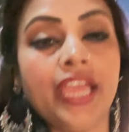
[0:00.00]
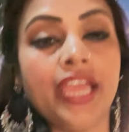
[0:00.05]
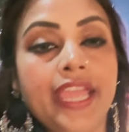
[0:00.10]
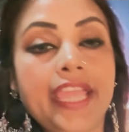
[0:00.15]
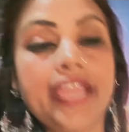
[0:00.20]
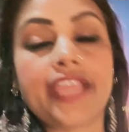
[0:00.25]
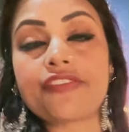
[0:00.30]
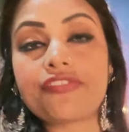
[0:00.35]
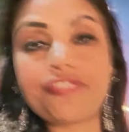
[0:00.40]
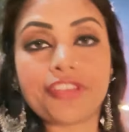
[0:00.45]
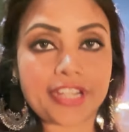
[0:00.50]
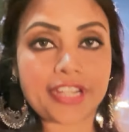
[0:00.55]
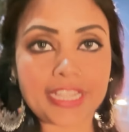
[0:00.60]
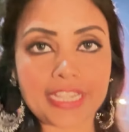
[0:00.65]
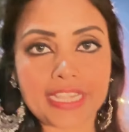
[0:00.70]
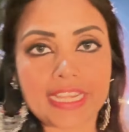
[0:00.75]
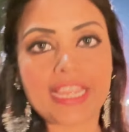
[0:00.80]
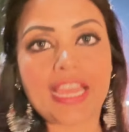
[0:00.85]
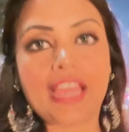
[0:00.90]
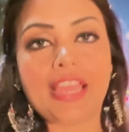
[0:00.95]
एक फ़िरन
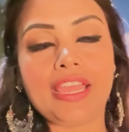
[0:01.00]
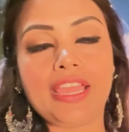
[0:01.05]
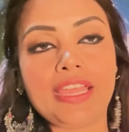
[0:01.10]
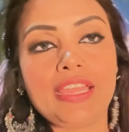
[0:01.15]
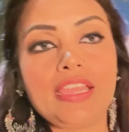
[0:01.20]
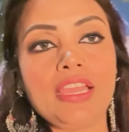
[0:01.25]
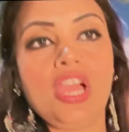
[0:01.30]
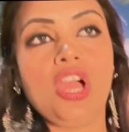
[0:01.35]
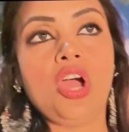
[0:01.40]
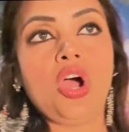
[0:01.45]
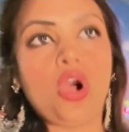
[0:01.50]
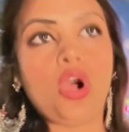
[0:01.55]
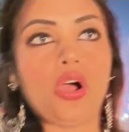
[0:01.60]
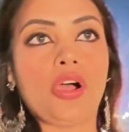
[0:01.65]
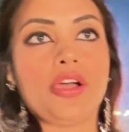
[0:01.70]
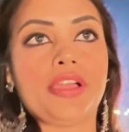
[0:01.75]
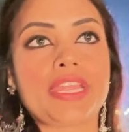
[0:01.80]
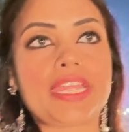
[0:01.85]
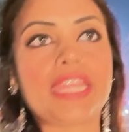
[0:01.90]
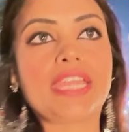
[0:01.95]
लिया है
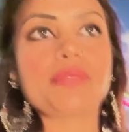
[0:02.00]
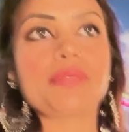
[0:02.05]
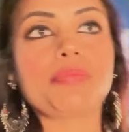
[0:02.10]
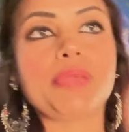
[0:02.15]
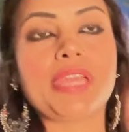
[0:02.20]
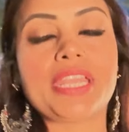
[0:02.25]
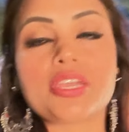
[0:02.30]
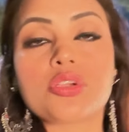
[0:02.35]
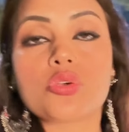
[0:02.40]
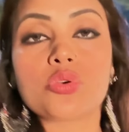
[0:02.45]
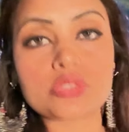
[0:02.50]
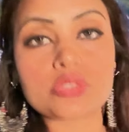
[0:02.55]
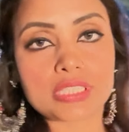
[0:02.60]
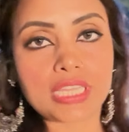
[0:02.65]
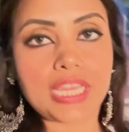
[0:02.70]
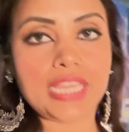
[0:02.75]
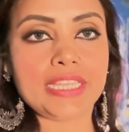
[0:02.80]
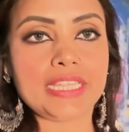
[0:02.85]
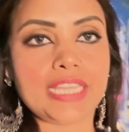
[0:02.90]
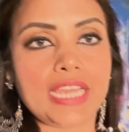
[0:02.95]
और एक मैंने कुर्ता
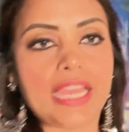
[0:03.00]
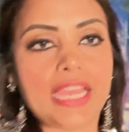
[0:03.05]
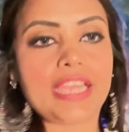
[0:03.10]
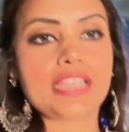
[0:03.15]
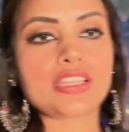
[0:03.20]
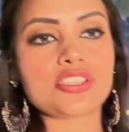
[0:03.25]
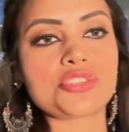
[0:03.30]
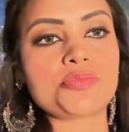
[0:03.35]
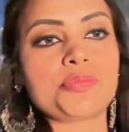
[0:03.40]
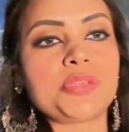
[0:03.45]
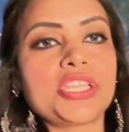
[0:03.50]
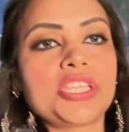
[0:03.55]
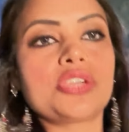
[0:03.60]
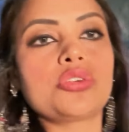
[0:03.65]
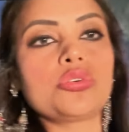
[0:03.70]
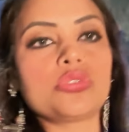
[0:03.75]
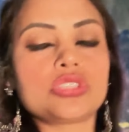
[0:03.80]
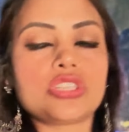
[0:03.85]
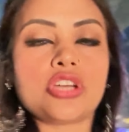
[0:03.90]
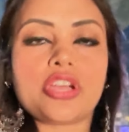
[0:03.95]
लिया है कश्मीरी
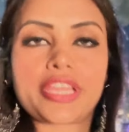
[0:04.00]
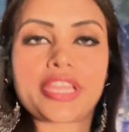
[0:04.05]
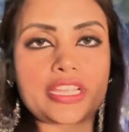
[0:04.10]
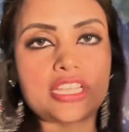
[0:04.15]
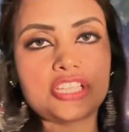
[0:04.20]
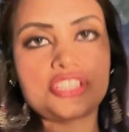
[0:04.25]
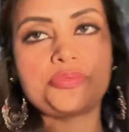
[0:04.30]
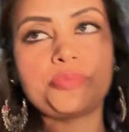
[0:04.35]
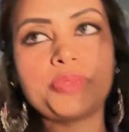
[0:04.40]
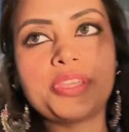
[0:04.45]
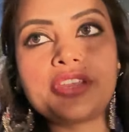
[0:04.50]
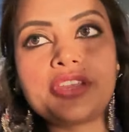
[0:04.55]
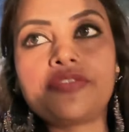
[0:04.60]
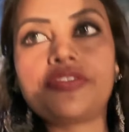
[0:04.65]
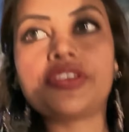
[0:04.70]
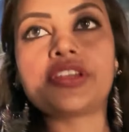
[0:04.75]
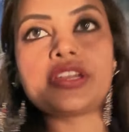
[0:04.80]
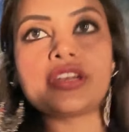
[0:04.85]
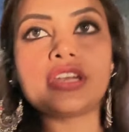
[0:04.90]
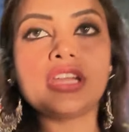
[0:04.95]
कुर्ता और एक कश्मीरी
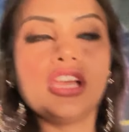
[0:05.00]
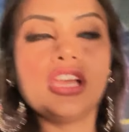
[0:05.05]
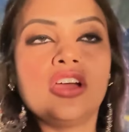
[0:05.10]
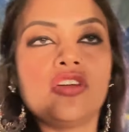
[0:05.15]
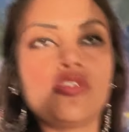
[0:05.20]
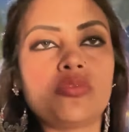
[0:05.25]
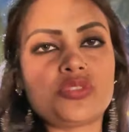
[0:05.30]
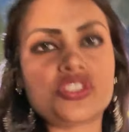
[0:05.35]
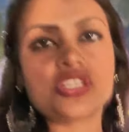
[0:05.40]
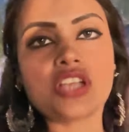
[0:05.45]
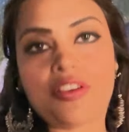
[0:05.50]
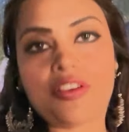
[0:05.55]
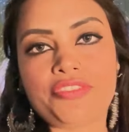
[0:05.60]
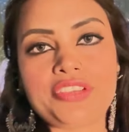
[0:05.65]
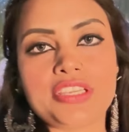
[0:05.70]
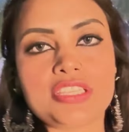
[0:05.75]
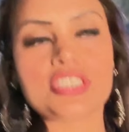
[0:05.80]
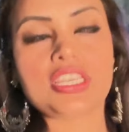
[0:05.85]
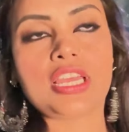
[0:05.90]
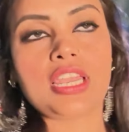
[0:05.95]
फ़िरन मुझे काफ़ी
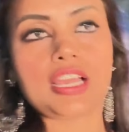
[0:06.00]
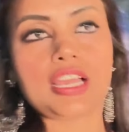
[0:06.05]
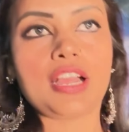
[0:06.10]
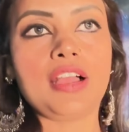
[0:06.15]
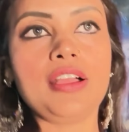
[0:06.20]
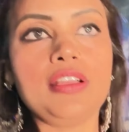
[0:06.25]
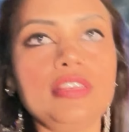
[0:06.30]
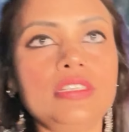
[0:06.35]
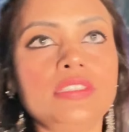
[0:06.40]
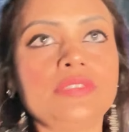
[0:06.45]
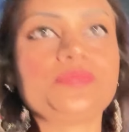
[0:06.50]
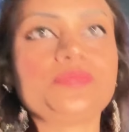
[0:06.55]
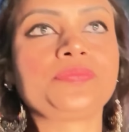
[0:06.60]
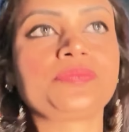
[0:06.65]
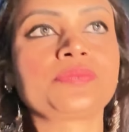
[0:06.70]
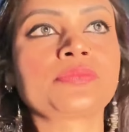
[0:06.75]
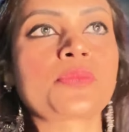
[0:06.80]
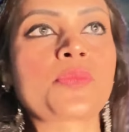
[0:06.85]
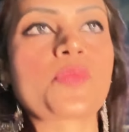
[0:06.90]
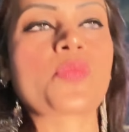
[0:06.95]
अच्छा लगा
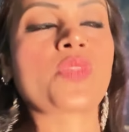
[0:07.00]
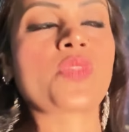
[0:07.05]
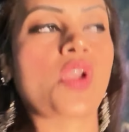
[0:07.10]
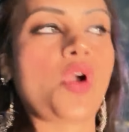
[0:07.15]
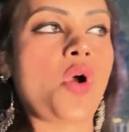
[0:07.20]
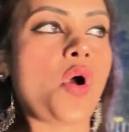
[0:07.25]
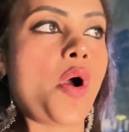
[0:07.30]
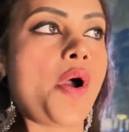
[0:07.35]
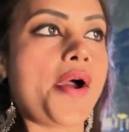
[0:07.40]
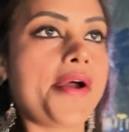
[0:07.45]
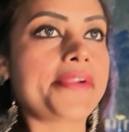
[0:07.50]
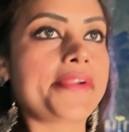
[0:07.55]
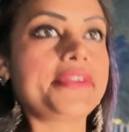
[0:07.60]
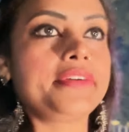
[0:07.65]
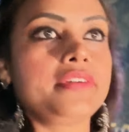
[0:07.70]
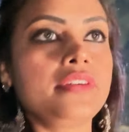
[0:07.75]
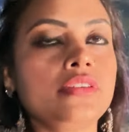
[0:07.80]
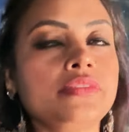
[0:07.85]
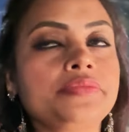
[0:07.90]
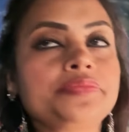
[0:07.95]
और
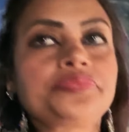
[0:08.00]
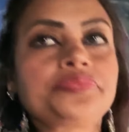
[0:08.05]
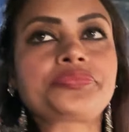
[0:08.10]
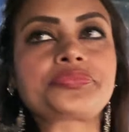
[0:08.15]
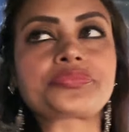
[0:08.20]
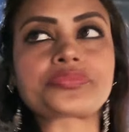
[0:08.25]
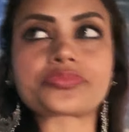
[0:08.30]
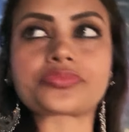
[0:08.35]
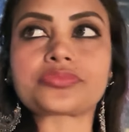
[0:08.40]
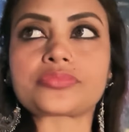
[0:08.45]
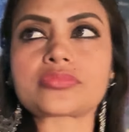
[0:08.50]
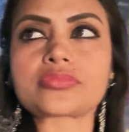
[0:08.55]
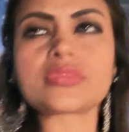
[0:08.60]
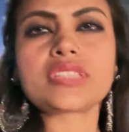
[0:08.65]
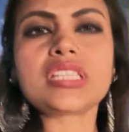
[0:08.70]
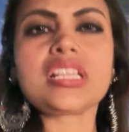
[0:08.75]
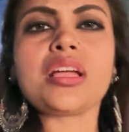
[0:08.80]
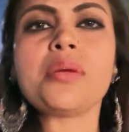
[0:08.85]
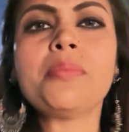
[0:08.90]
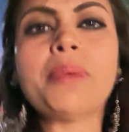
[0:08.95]

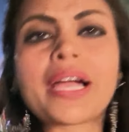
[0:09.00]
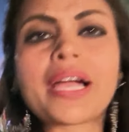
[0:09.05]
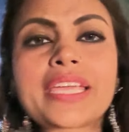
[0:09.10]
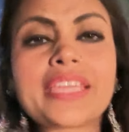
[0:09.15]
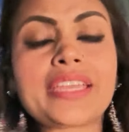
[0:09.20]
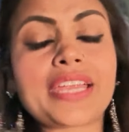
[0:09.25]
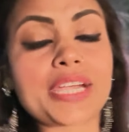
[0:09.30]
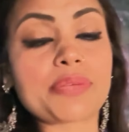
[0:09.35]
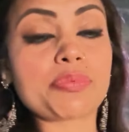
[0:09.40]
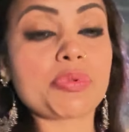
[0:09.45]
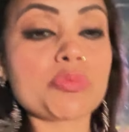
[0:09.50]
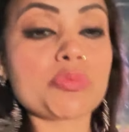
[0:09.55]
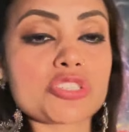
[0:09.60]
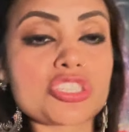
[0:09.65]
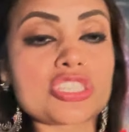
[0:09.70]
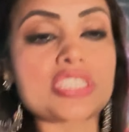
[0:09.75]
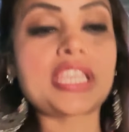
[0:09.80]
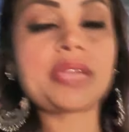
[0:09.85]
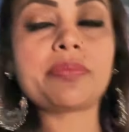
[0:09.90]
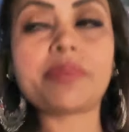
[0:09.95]
बाकी रेट भी मुझे
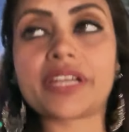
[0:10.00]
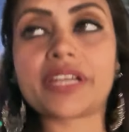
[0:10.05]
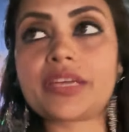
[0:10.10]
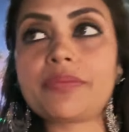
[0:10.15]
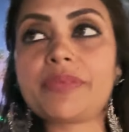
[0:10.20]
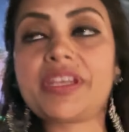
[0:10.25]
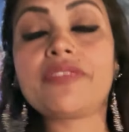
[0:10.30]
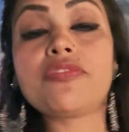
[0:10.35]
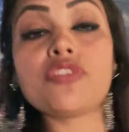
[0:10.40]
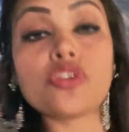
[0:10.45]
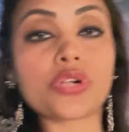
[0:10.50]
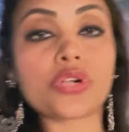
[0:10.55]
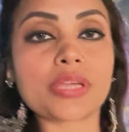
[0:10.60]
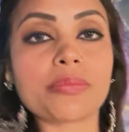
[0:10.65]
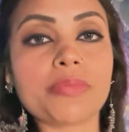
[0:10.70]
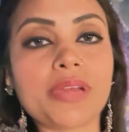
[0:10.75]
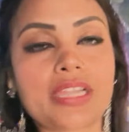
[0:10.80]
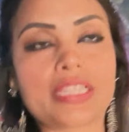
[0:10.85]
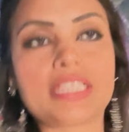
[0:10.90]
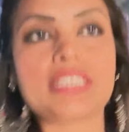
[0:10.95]
सही पड़ गया मैंने फ्लोटिंग
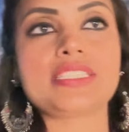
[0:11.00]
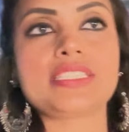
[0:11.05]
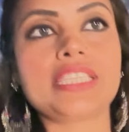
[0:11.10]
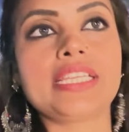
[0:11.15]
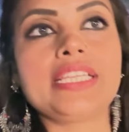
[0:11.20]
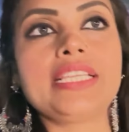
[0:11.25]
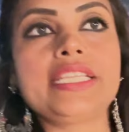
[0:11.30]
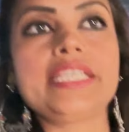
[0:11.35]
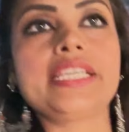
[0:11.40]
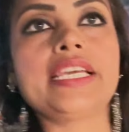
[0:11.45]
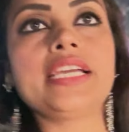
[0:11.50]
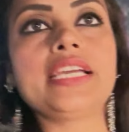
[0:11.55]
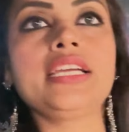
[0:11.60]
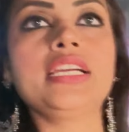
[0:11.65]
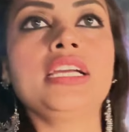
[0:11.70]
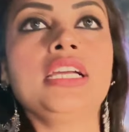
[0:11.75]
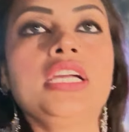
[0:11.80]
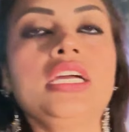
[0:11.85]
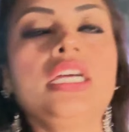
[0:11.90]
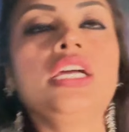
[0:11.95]
मार्केट से ही लिया है
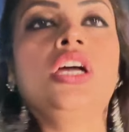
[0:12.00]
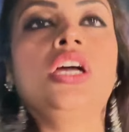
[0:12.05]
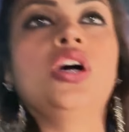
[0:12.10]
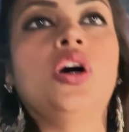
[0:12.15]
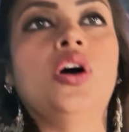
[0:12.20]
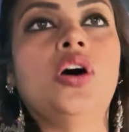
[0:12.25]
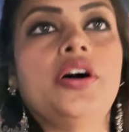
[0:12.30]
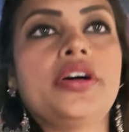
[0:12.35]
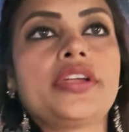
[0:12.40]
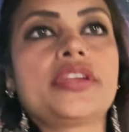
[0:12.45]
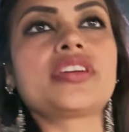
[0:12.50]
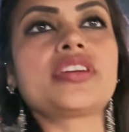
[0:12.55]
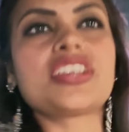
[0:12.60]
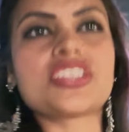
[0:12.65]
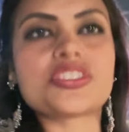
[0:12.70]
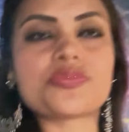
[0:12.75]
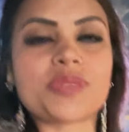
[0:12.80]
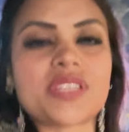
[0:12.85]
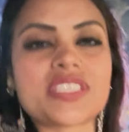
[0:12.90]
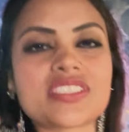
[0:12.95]
और
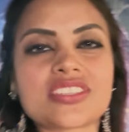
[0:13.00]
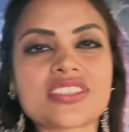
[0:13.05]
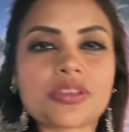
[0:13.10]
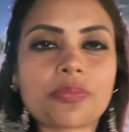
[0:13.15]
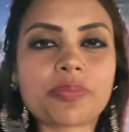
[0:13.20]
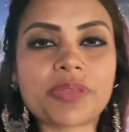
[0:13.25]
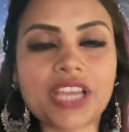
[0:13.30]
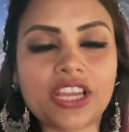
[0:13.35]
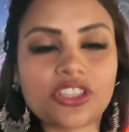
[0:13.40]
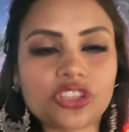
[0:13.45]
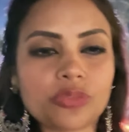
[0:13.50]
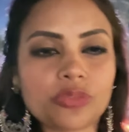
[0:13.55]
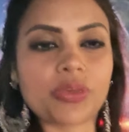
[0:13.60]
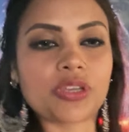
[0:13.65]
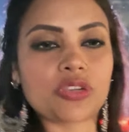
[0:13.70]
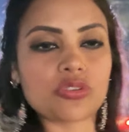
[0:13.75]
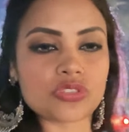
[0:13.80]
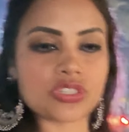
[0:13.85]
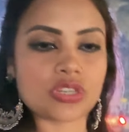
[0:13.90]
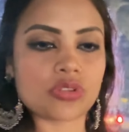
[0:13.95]
कश्मीर से जब भी आती हूँ मैं
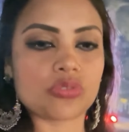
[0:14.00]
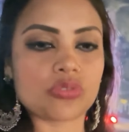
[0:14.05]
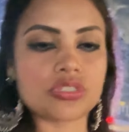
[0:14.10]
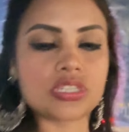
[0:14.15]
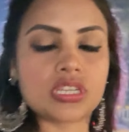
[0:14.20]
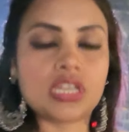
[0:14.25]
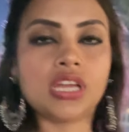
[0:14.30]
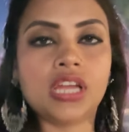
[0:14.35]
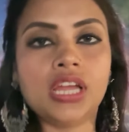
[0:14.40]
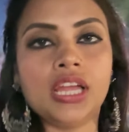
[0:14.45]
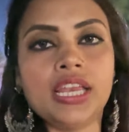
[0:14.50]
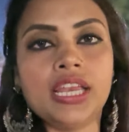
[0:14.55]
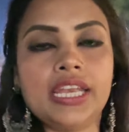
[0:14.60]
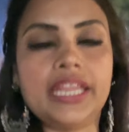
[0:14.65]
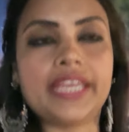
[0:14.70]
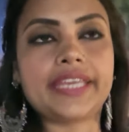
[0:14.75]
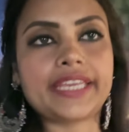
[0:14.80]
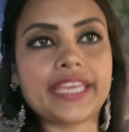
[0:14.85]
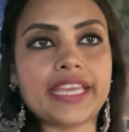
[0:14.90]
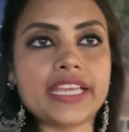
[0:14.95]
कुछ ना कुछ
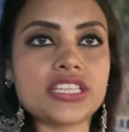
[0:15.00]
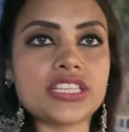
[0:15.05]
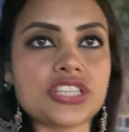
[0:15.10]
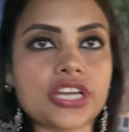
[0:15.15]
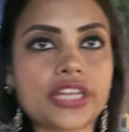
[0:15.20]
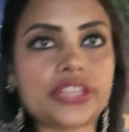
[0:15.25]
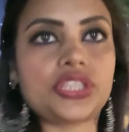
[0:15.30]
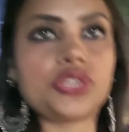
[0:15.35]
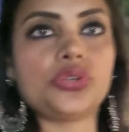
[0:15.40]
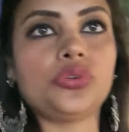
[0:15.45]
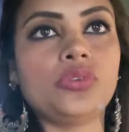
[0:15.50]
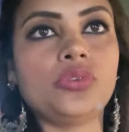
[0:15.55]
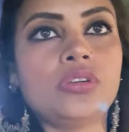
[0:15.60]
लेके ही जाती हूँ